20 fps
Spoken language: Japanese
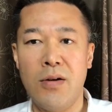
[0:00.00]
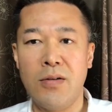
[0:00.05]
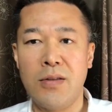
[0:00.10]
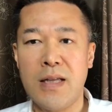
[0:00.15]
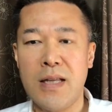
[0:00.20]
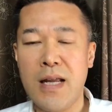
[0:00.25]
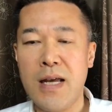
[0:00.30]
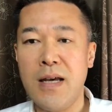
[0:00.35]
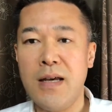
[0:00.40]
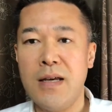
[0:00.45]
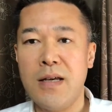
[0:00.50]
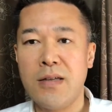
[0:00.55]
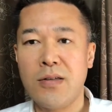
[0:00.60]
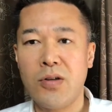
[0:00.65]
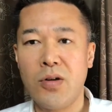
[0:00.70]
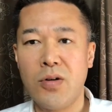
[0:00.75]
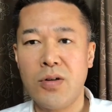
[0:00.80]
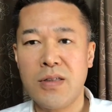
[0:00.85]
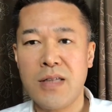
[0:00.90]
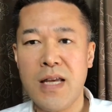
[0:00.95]
でね
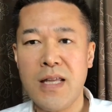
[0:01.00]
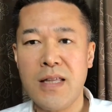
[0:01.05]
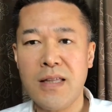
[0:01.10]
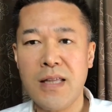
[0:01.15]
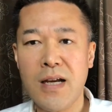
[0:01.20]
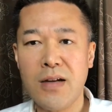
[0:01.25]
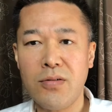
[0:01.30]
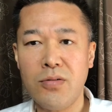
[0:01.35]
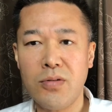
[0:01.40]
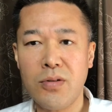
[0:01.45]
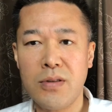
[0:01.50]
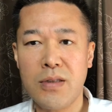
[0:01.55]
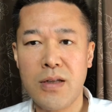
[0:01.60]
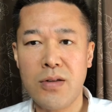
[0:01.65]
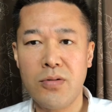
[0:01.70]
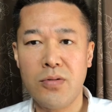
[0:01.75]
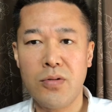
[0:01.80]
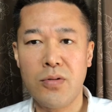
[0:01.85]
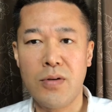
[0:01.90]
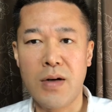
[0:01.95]
その選択って
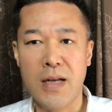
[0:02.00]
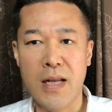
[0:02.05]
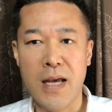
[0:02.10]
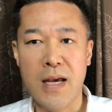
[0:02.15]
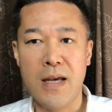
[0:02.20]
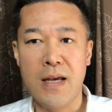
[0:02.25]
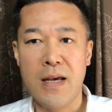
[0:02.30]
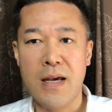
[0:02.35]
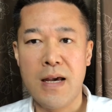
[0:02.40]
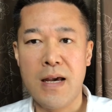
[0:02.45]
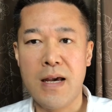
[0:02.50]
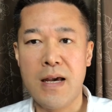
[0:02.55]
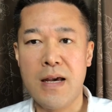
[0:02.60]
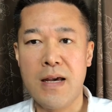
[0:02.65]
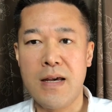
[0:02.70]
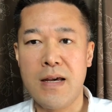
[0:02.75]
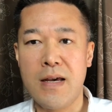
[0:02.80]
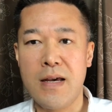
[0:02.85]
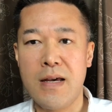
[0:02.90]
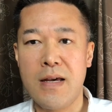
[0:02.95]
いうのはね、
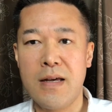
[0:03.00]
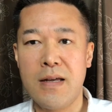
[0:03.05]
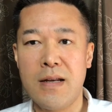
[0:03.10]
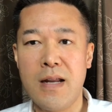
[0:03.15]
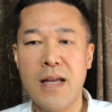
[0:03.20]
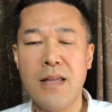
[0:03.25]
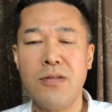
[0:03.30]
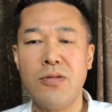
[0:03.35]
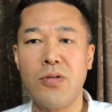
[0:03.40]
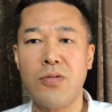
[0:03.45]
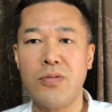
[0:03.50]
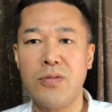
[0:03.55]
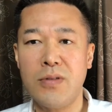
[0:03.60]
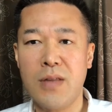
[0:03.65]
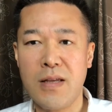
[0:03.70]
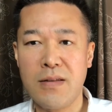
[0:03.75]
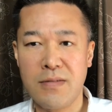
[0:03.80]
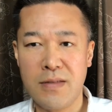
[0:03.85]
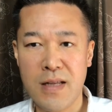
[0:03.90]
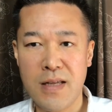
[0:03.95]
え連続
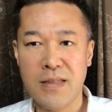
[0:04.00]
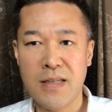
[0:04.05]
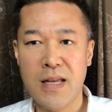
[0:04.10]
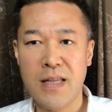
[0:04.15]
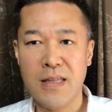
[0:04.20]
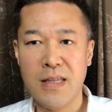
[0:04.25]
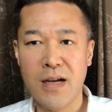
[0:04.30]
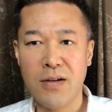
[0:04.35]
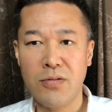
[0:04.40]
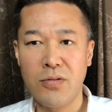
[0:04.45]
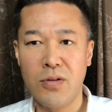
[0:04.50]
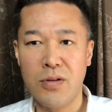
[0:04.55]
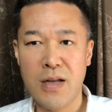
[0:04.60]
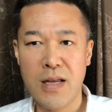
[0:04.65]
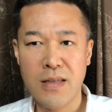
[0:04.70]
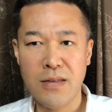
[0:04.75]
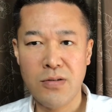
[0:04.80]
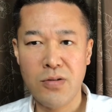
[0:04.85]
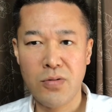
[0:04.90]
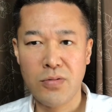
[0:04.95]
ですね選択の
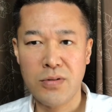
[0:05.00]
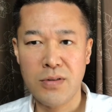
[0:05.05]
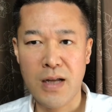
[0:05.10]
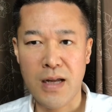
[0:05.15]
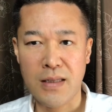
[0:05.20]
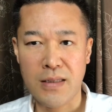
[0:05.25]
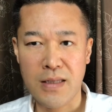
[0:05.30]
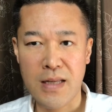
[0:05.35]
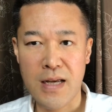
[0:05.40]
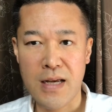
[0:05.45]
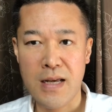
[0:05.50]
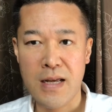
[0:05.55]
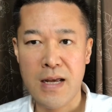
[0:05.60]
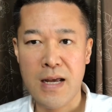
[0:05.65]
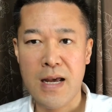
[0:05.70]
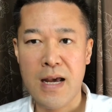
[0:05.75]
連続なんで、